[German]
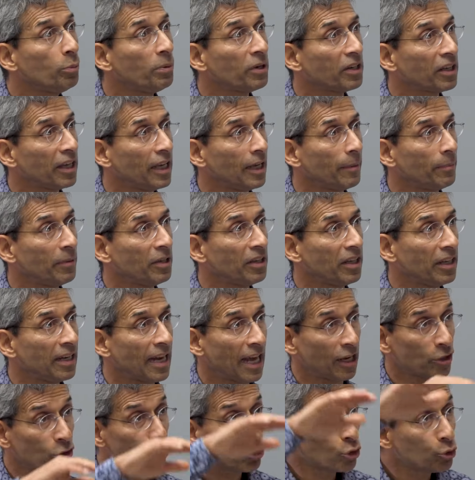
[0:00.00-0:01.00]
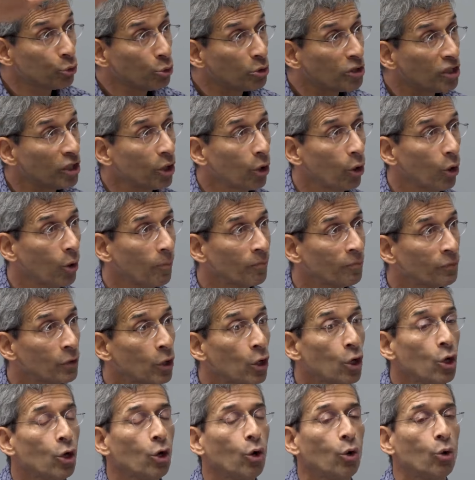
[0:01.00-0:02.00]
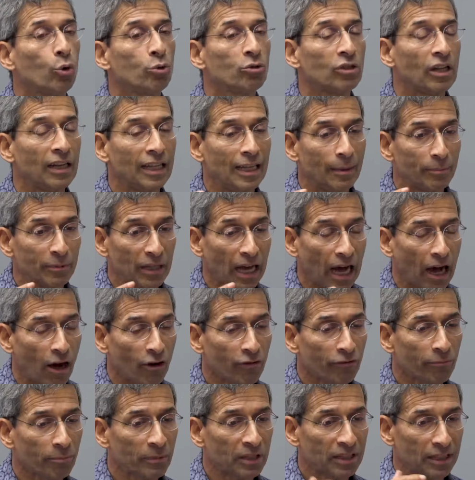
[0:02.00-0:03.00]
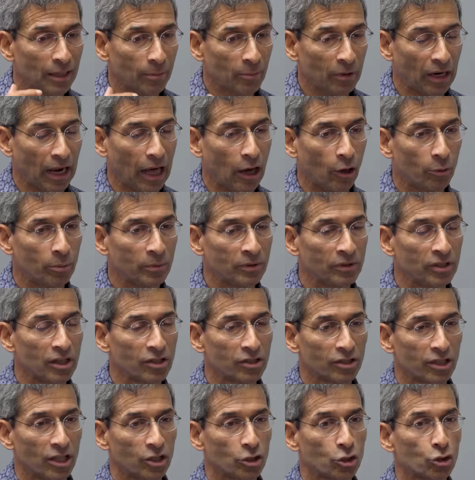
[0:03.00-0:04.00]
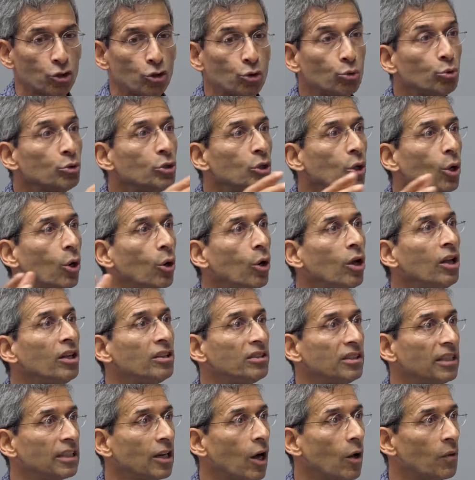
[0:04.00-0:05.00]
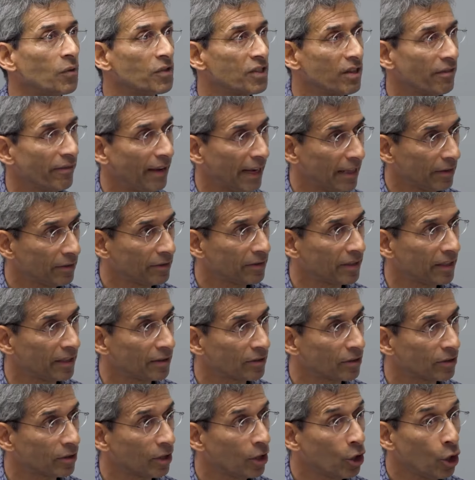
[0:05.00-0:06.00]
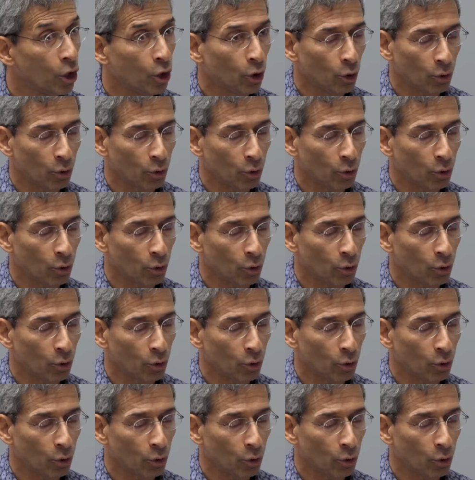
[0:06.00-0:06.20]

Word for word: übergeben, in ein Studio und lebt auf mit dem Glauben, dass das Studio die ganze Welt ist. Mhm.